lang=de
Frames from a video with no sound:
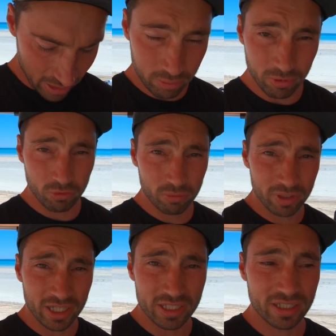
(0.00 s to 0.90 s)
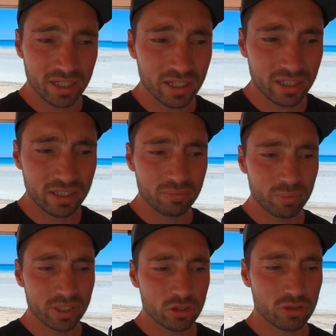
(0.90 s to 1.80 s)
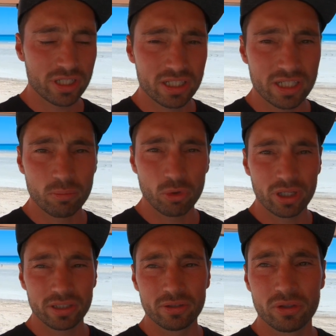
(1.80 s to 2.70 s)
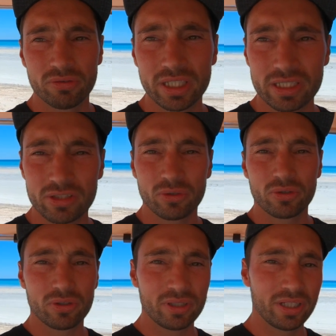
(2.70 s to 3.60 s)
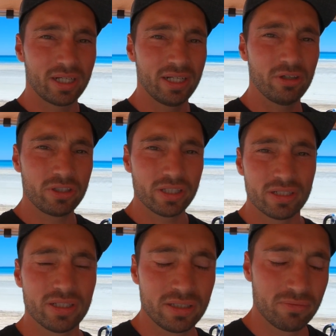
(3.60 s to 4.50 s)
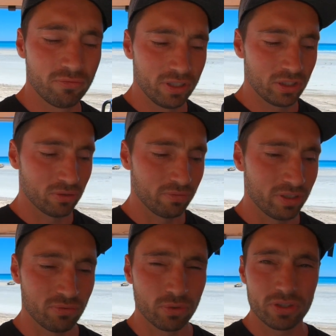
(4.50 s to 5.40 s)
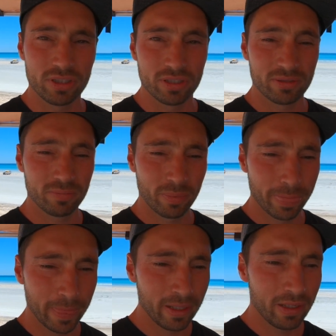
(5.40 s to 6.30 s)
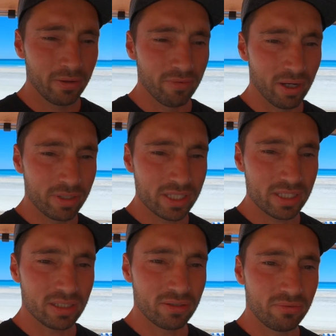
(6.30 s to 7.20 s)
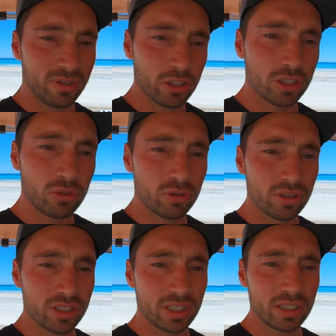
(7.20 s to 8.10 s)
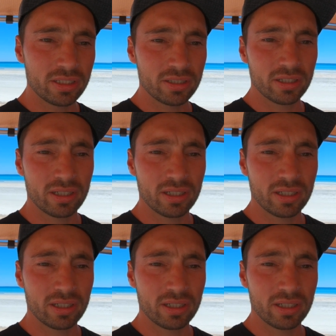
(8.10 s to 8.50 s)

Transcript: Ich bin 35 Jahre alt, bin jetzt schon seit 10 Monaten hier unterwegs und erkläre euch jetzt in diesem Video, wie es funktioniert. Wir haben das in vier Schritte unterteilt.